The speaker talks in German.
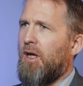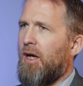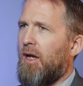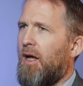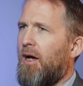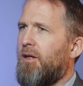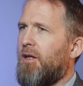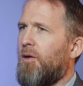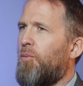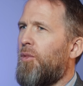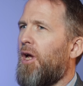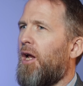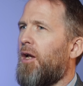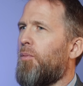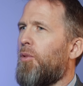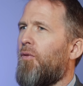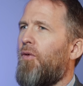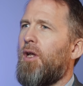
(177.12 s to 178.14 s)
gekleidet mit
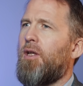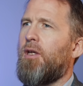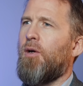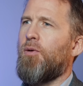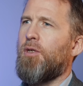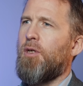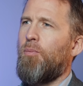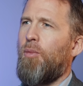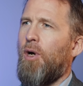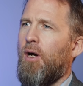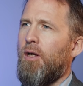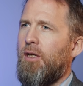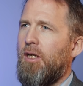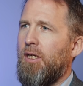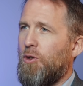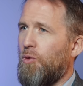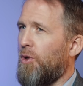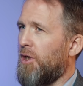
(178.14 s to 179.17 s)
einem Gewand aus dem
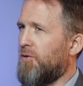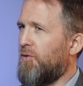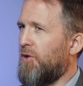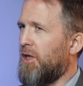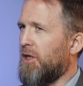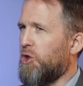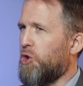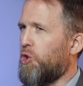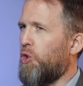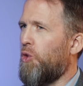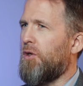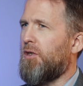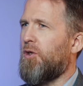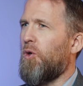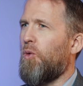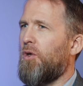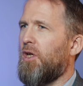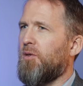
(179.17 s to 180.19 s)
Paradies und es wird das
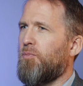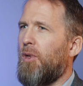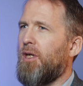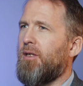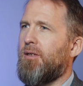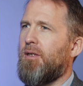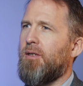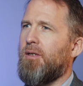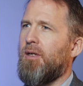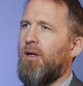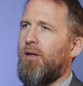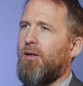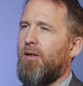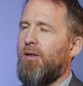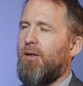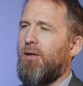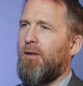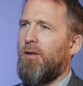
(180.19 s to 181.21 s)
Schönste und das Beste sein.
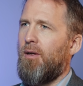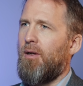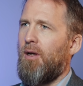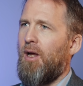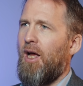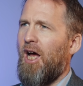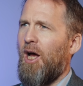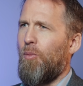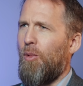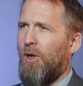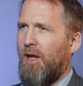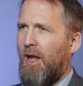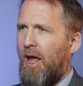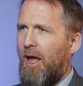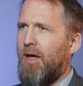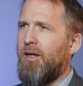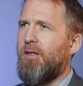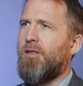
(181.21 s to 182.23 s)
Aber der
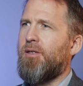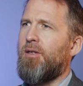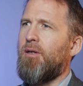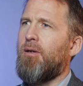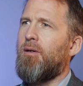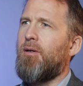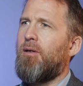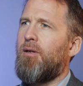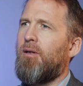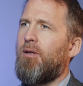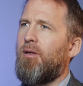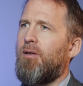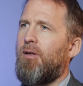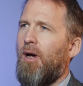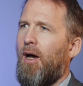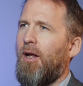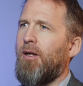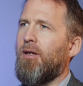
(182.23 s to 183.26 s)
Erste,
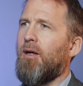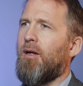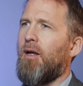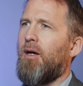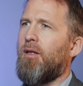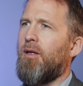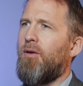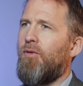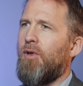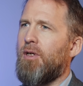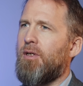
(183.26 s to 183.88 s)
der eingekleidet